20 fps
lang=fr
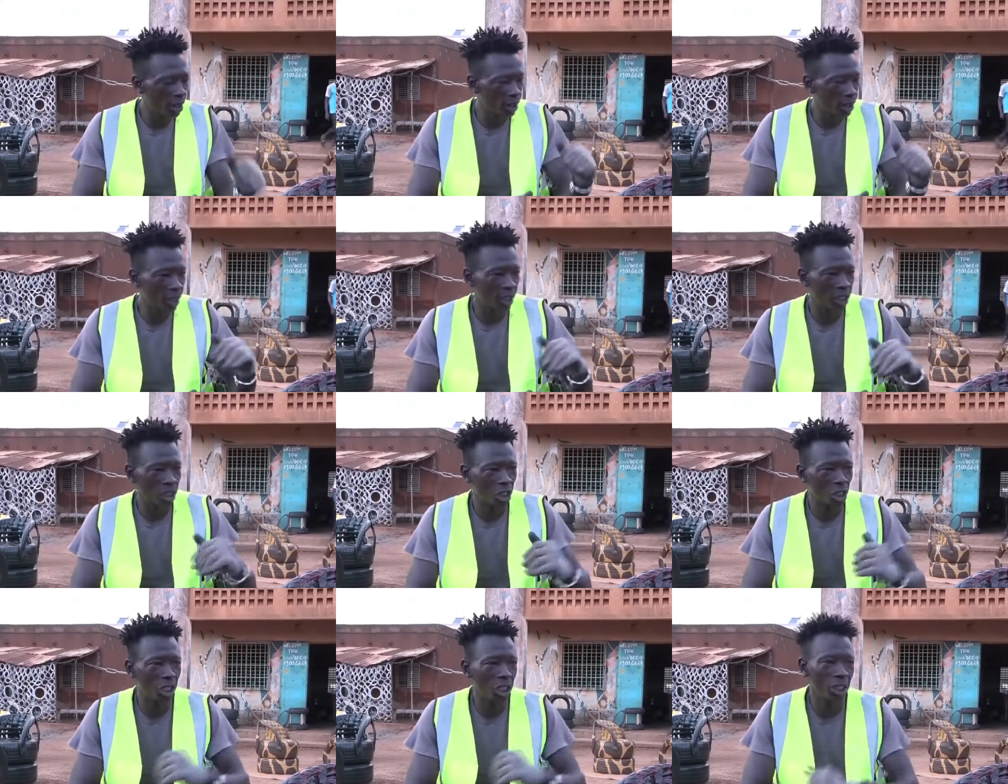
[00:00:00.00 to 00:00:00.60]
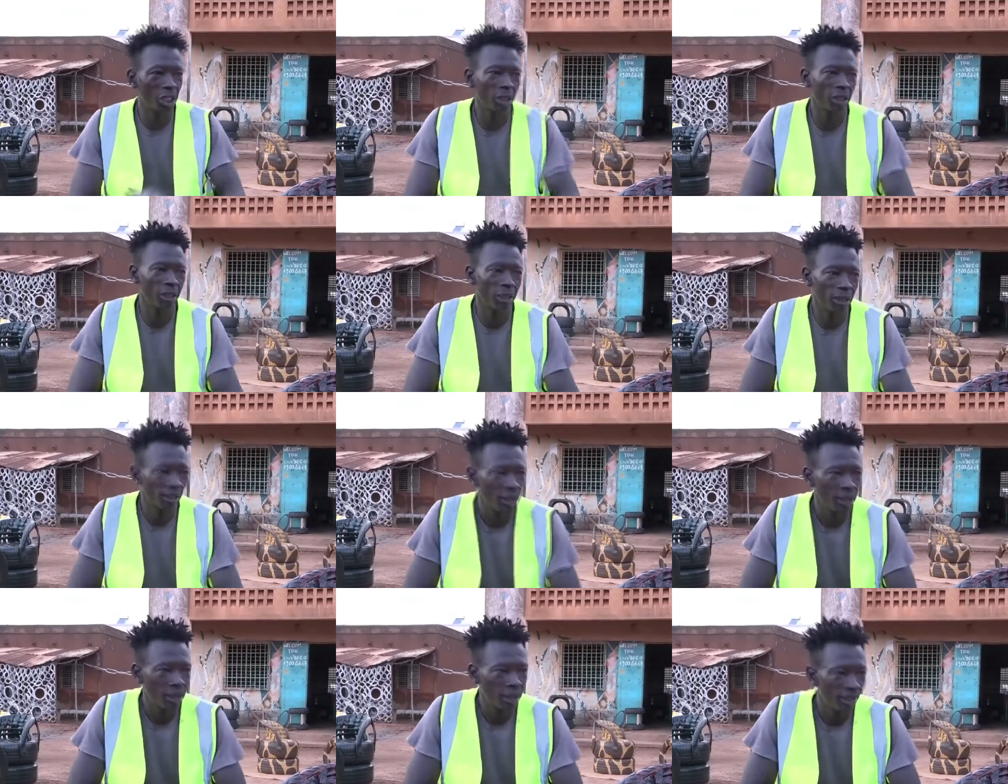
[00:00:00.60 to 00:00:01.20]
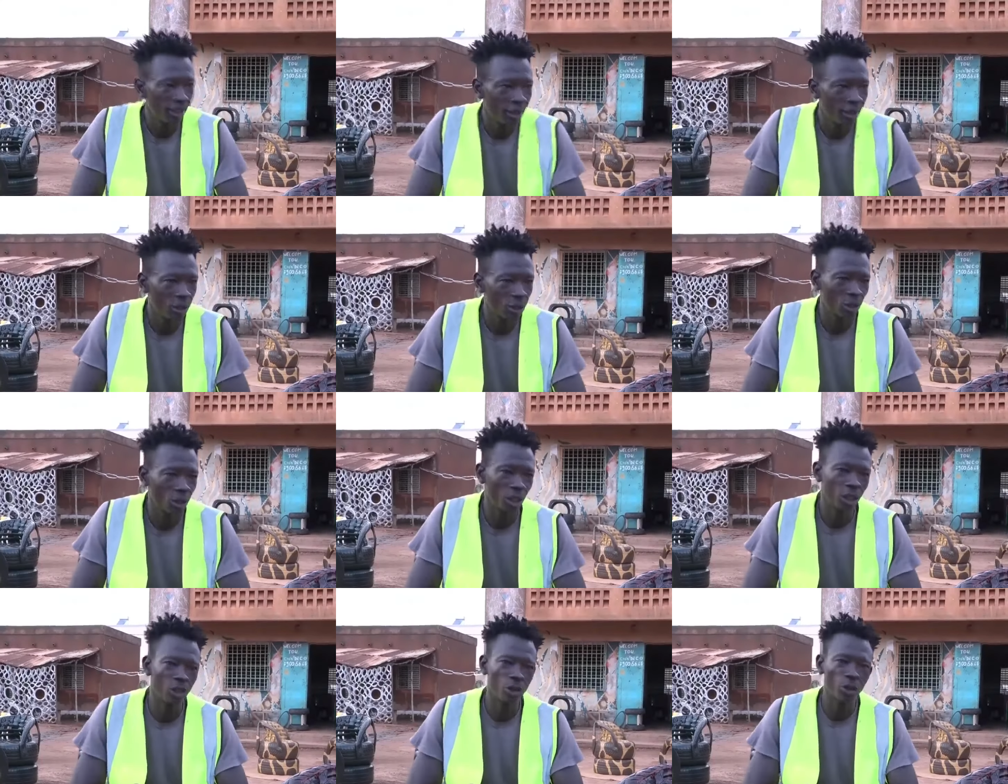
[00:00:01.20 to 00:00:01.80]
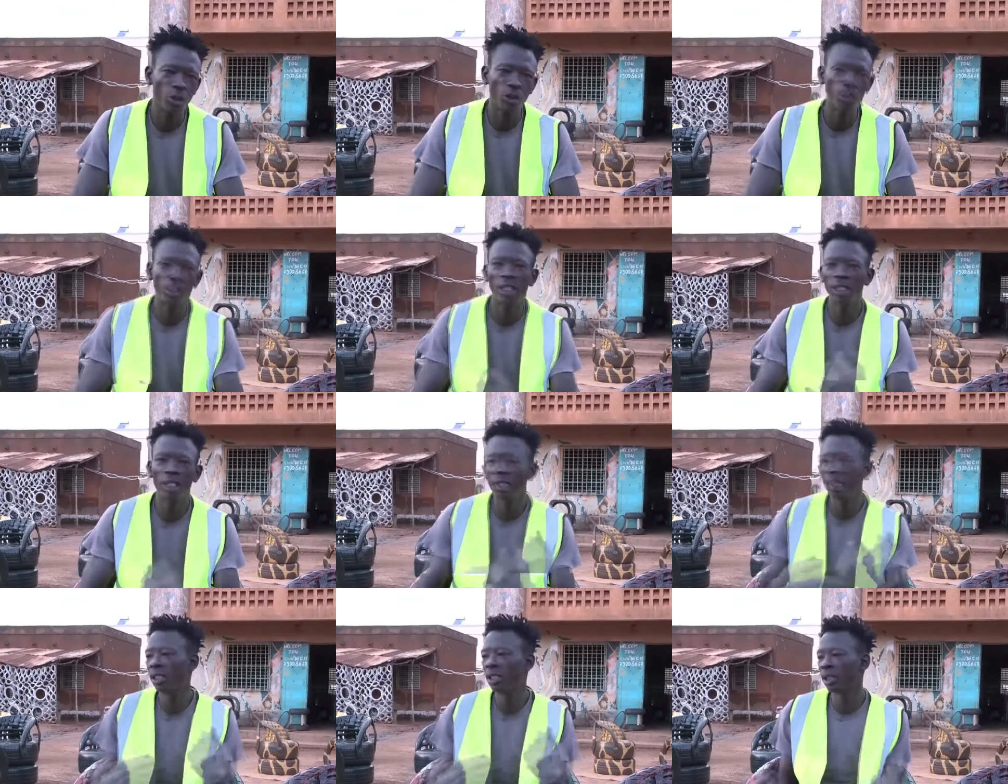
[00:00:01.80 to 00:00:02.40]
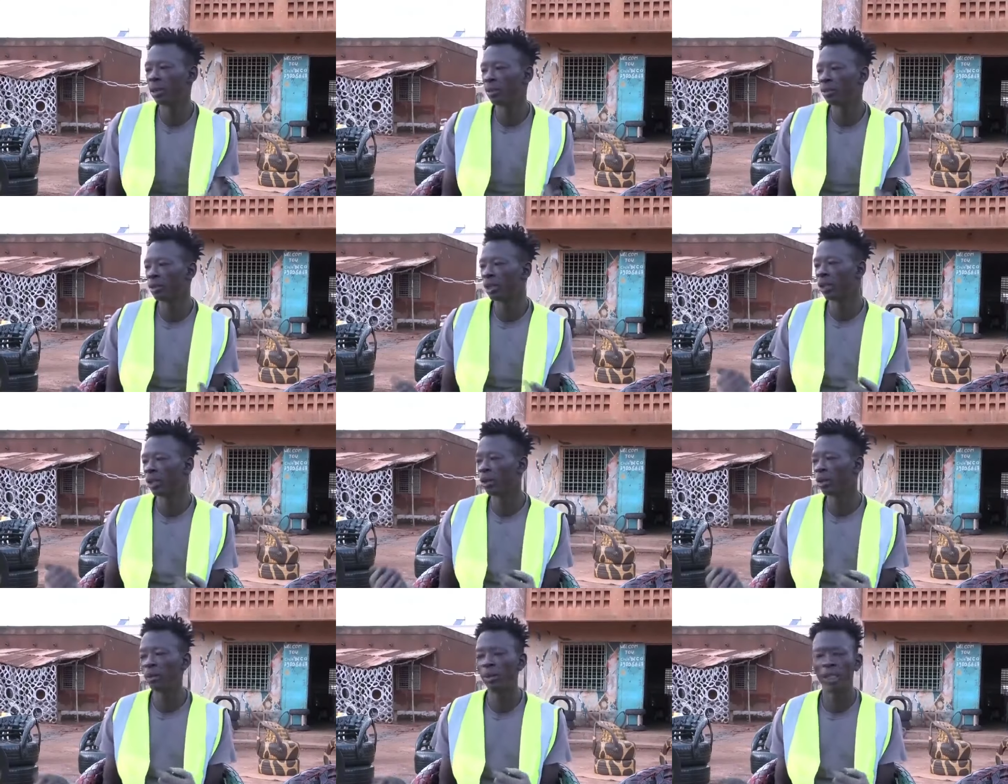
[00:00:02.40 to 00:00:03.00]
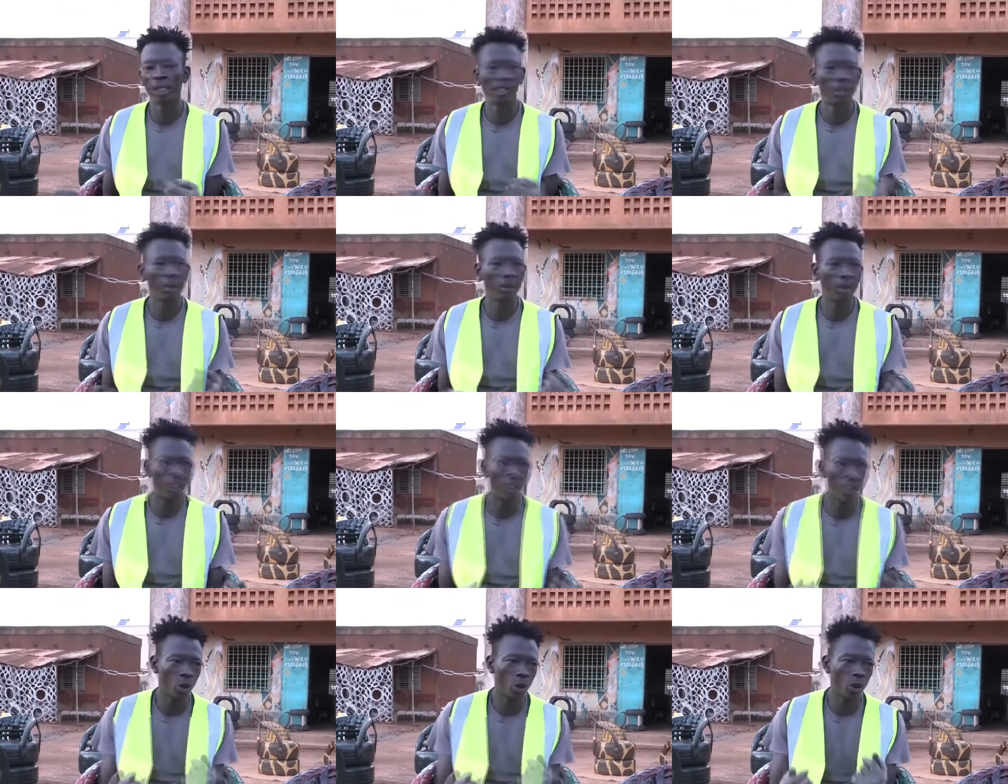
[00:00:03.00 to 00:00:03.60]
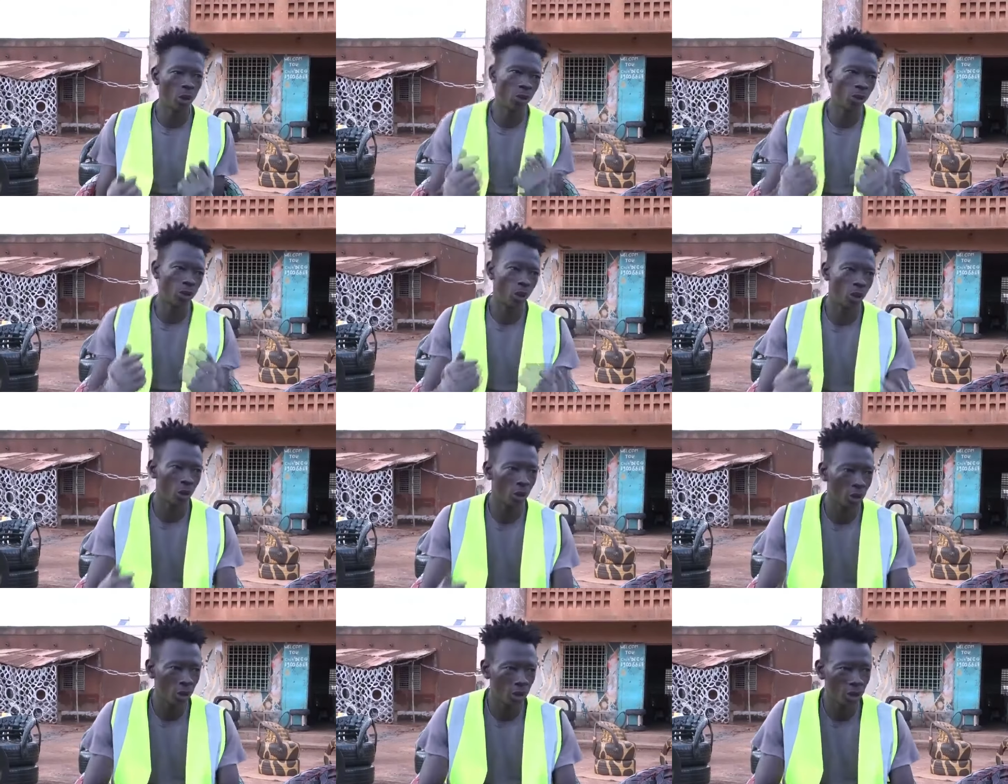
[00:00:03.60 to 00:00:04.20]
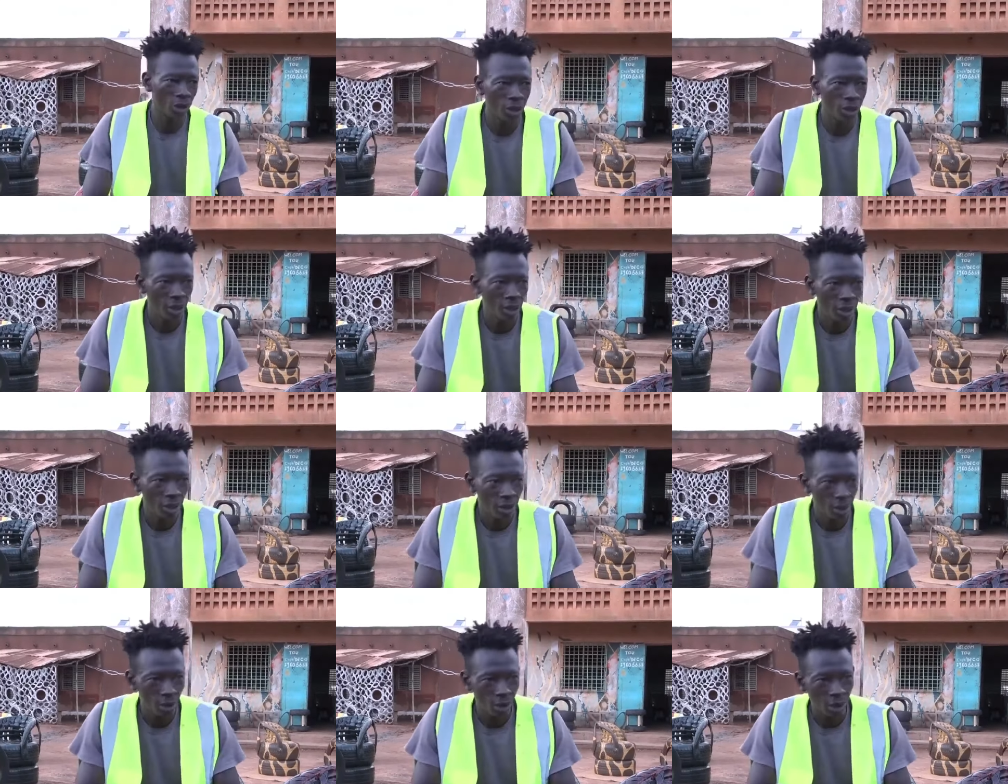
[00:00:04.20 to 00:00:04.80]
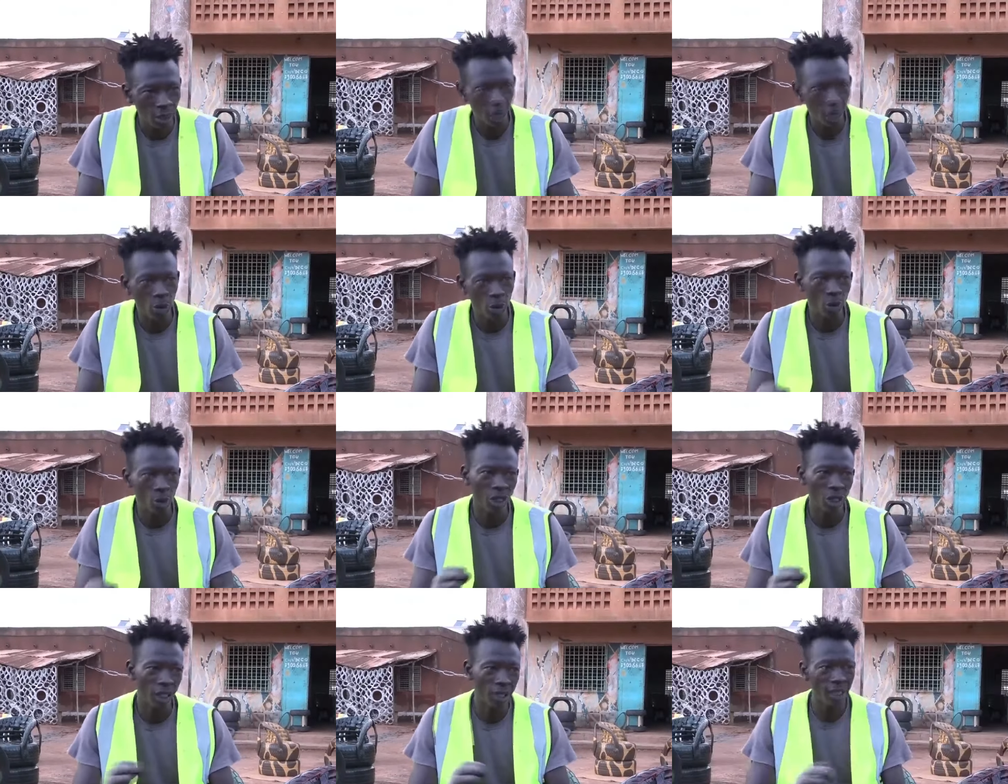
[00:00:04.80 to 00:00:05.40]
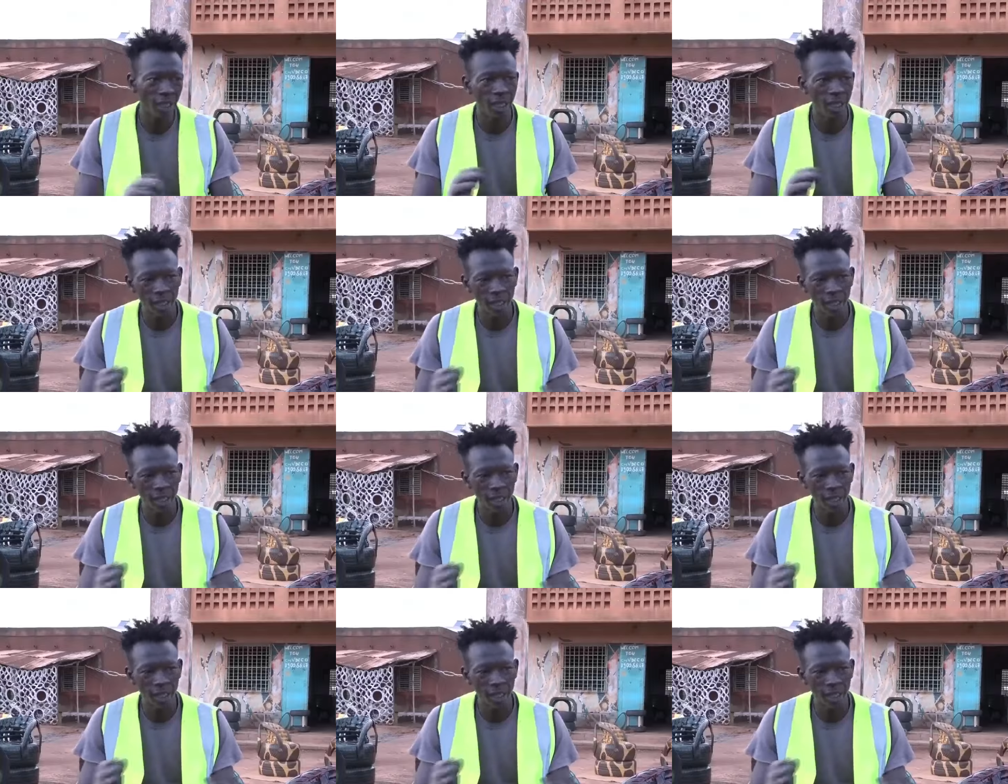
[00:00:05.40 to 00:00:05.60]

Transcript: ça cherche. Donc j'ai trouvé un système, ça commençait par les pots de fleurs. Voilà, donc quand ça